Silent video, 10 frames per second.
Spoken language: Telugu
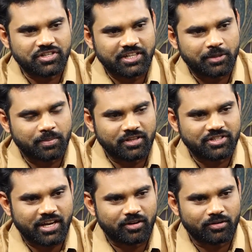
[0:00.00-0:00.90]
నుంచి టీడీపీలో
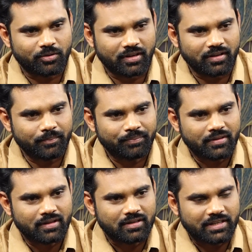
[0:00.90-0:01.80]
జాయిన్ వాళ్ళు కూడా
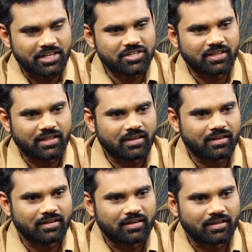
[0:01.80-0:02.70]
గెలిచింది
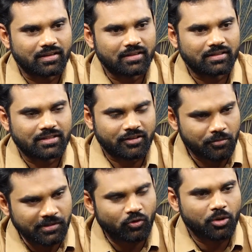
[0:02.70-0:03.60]

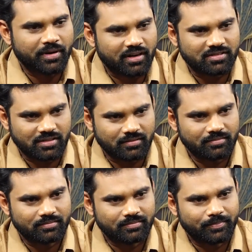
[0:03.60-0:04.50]
ఇరవై మంది ఓడిపోయారండి సార్
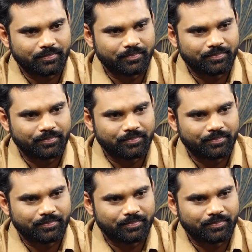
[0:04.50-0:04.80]
అవును